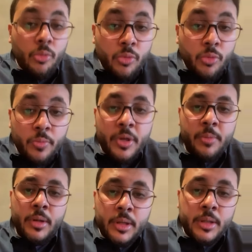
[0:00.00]
ممكن
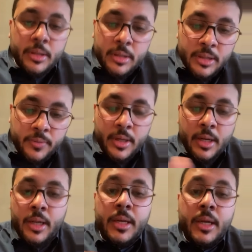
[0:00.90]
بعض الاحيان نحتاج فيها
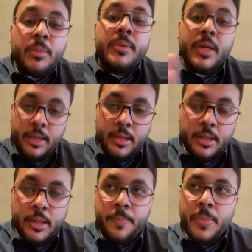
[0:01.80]
الاحذيه مبدئيا
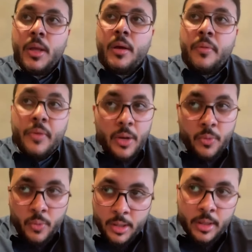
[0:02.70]
في
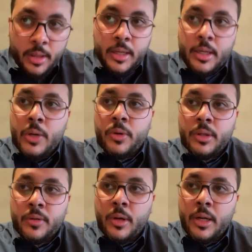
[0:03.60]
انواع الثانيه اللي هو
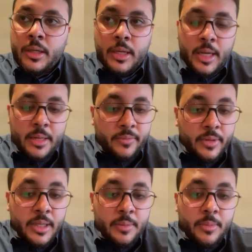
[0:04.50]
انت والله عندك الم في
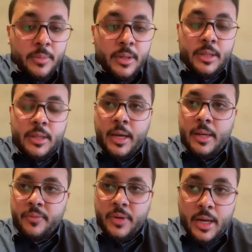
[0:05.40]
قدمك عندك الم
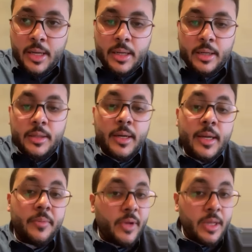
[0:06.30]
في كاحلك عندك
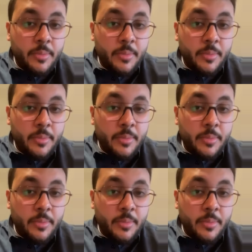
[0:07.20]
الم في اي